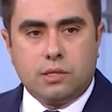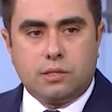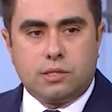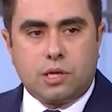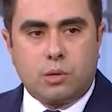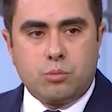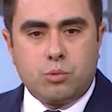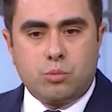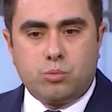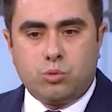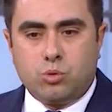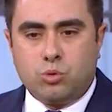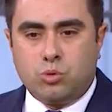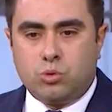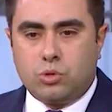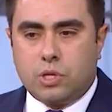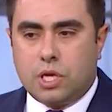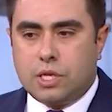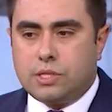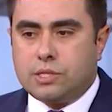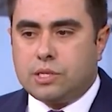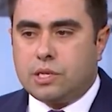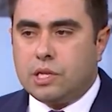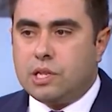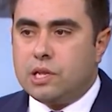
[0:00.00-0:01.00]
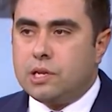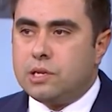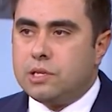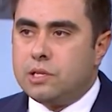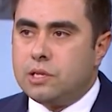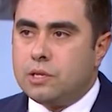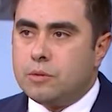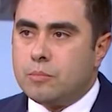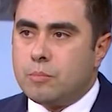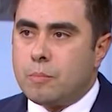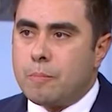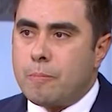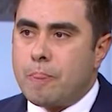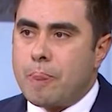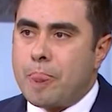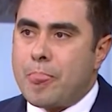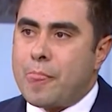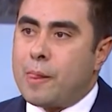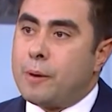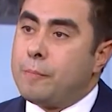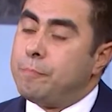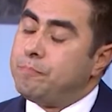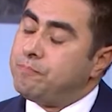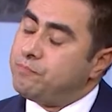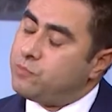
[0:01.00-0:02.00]
Tabi bunun Buna etkilerini... kültür
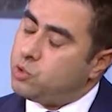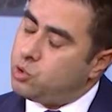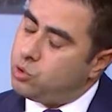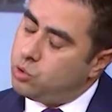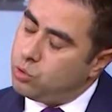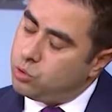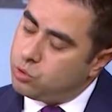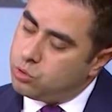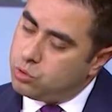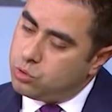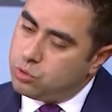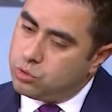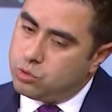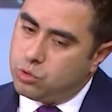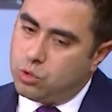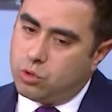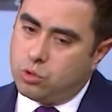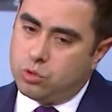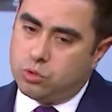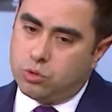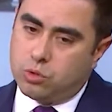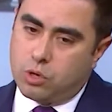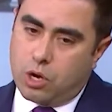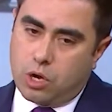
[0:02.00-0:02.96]
balıkçılığı mı? Kültür doğrudur.